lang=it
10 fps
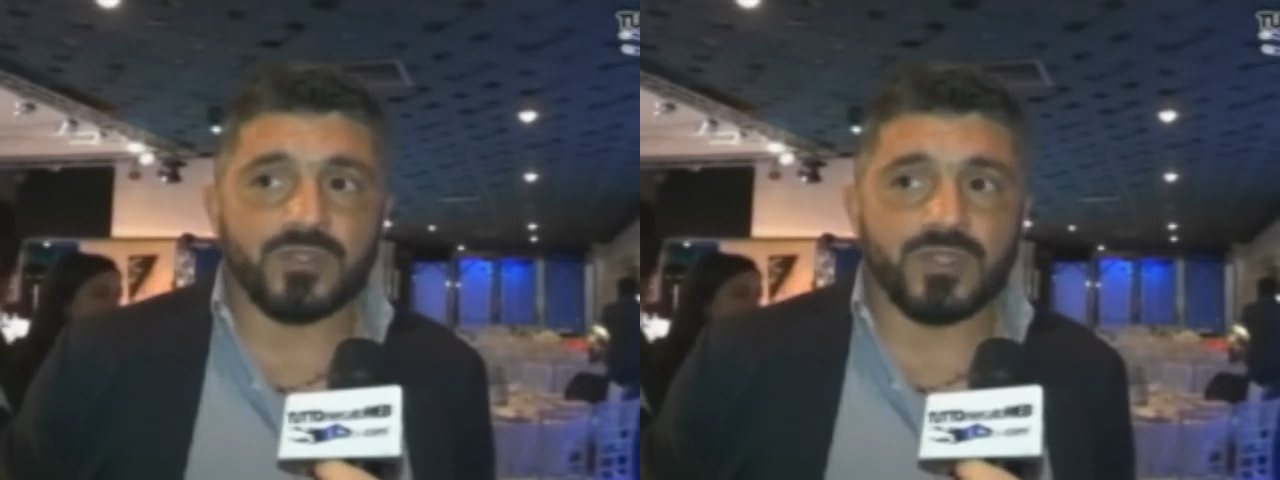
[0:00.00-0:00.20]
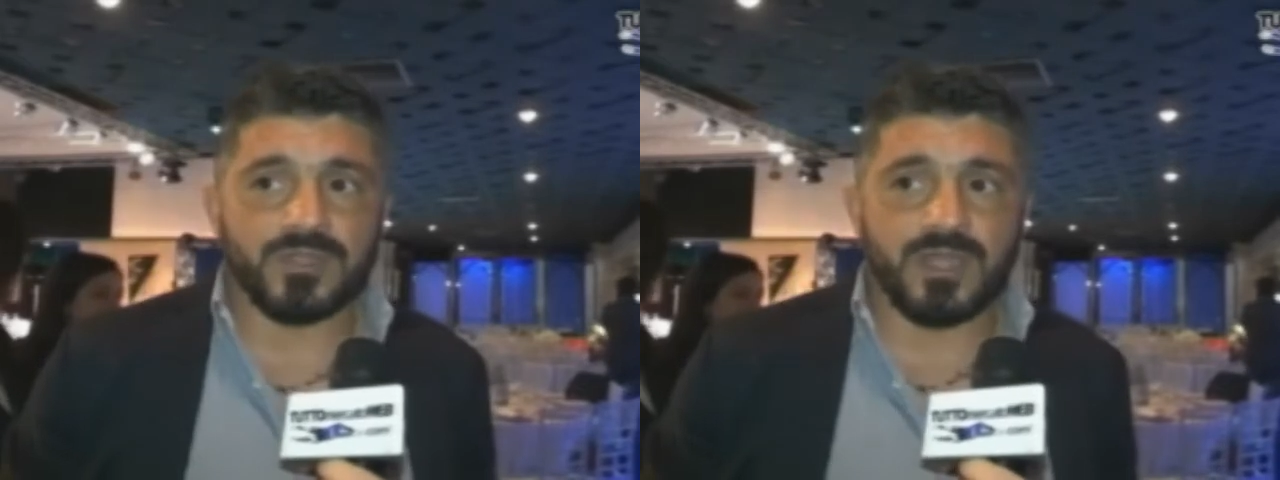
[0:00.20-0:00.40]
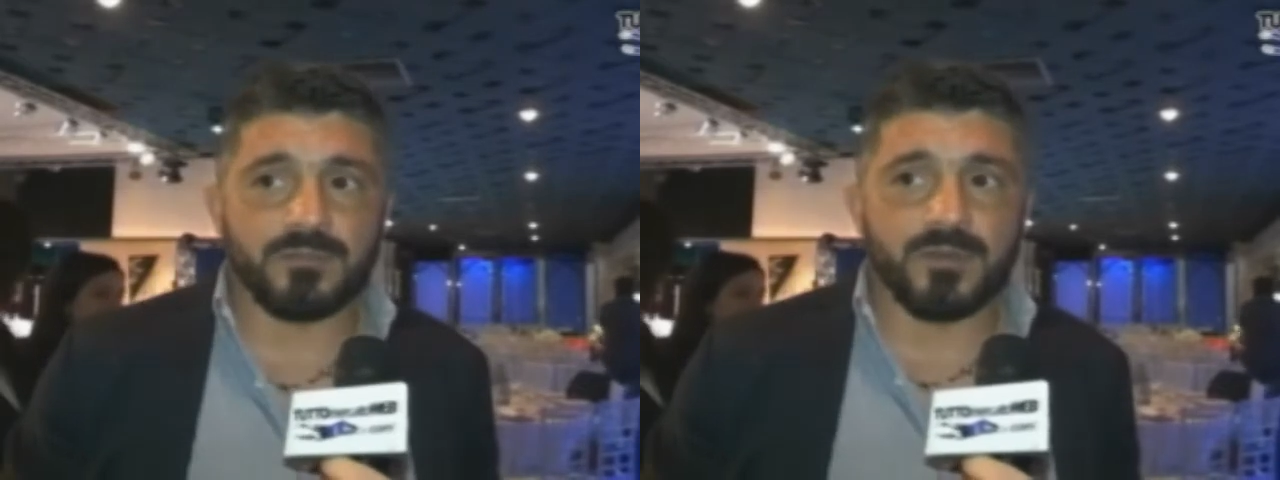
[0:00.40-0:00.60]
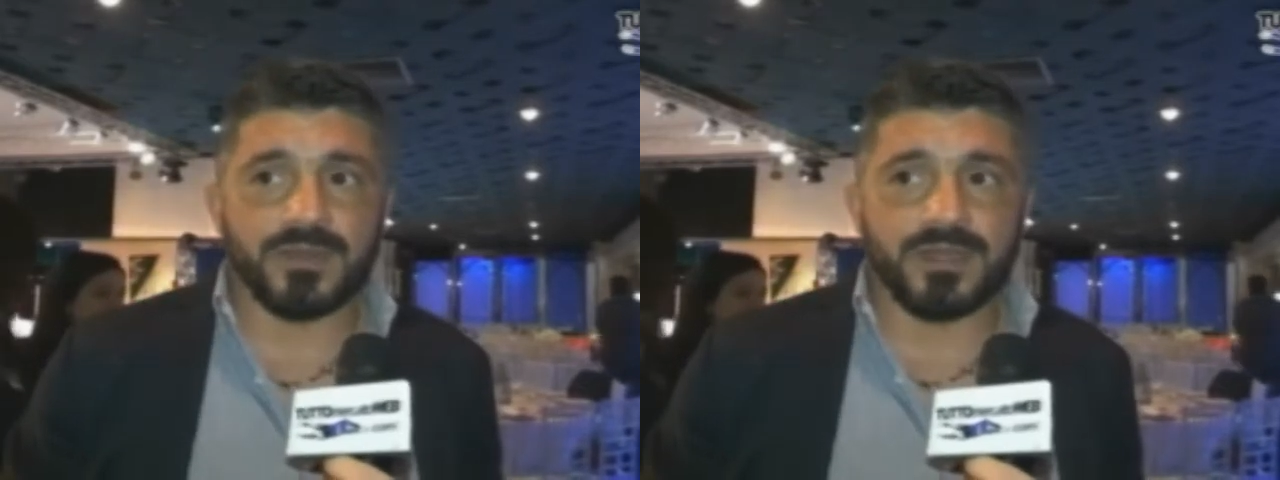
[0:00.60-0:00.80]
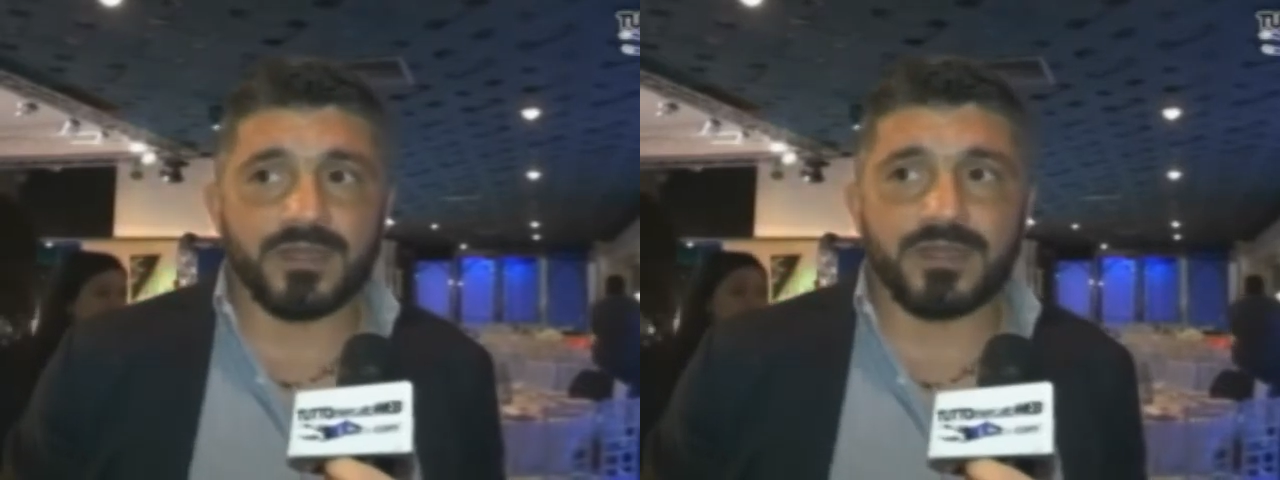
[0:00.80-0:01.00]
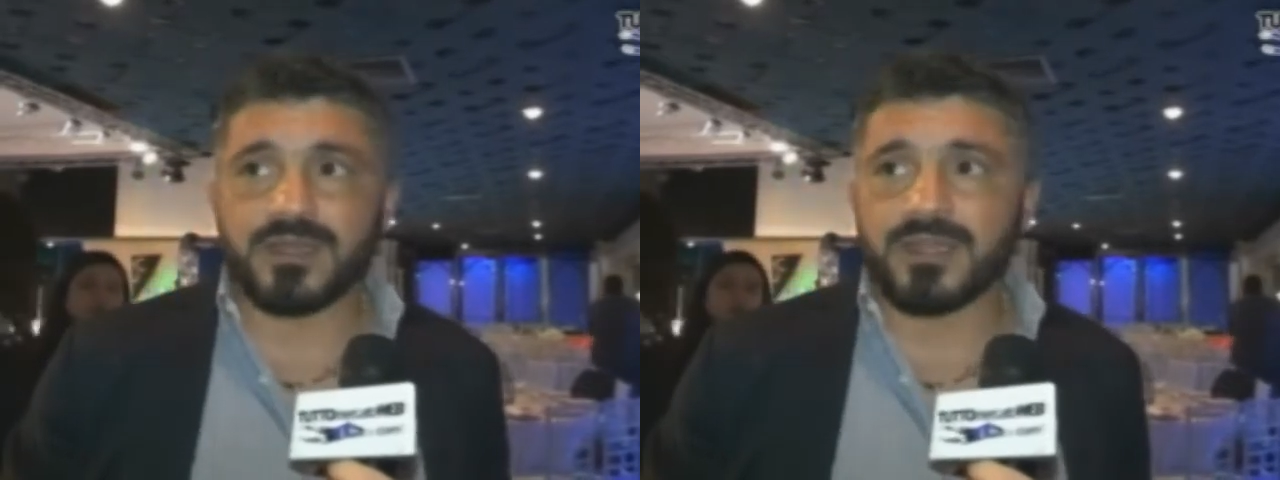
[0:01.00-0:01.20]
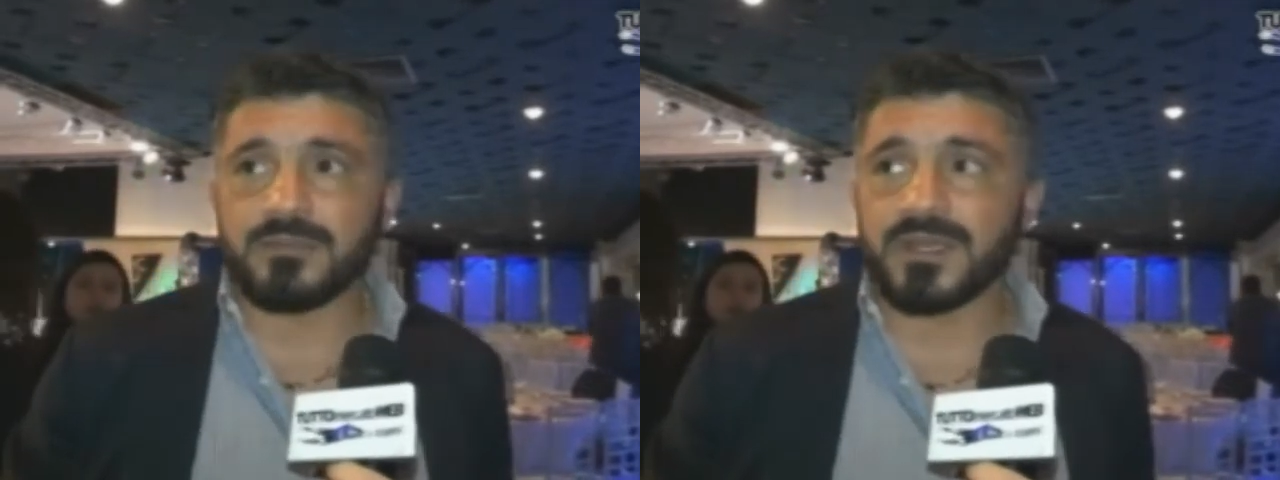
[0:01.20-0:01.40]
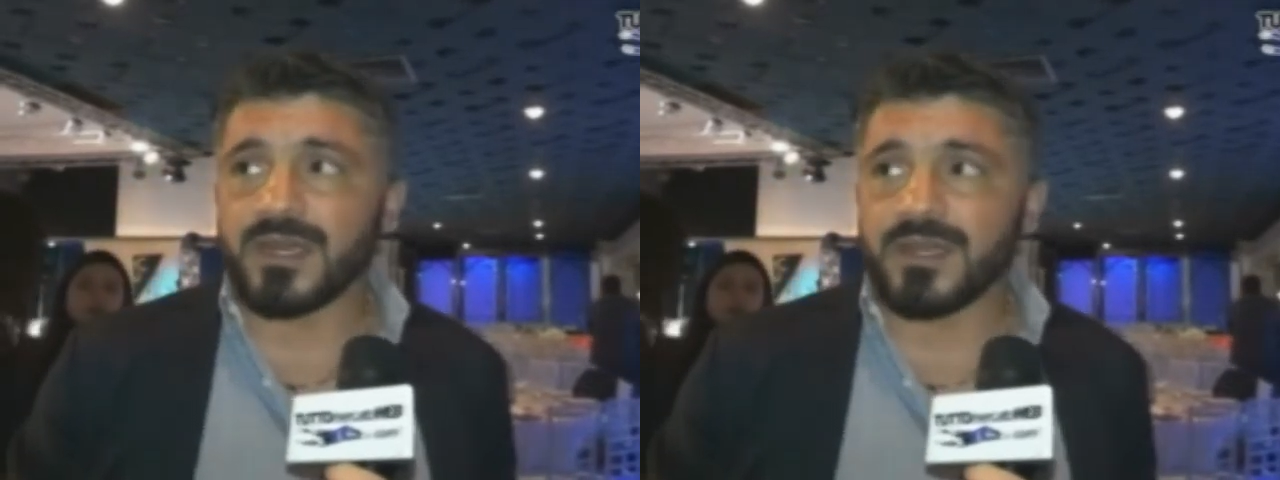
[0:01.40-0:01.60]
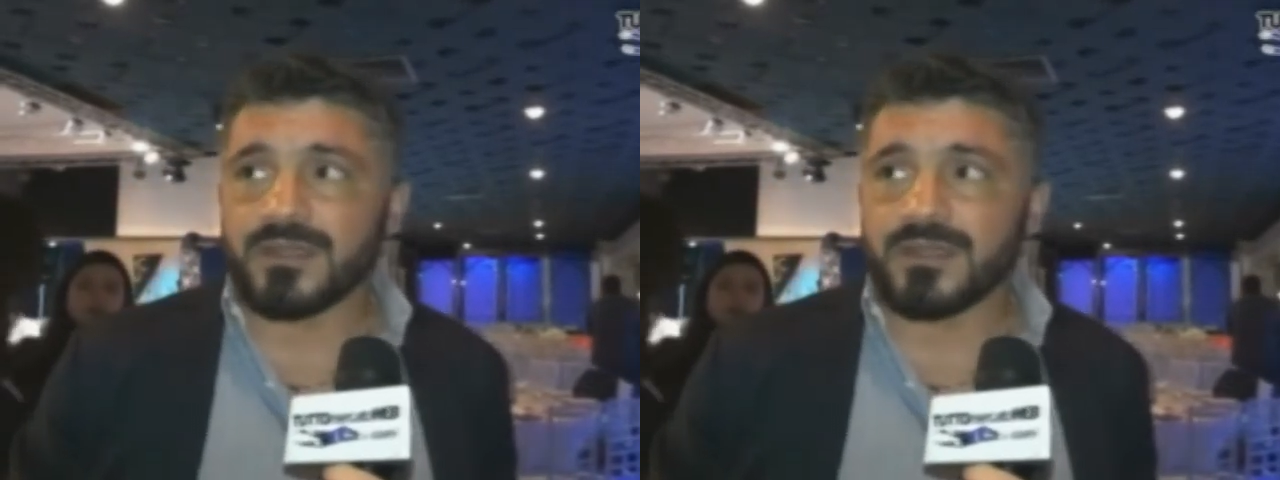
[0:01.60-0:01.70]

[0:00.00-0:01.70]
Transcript: c'è tempo per recriminare,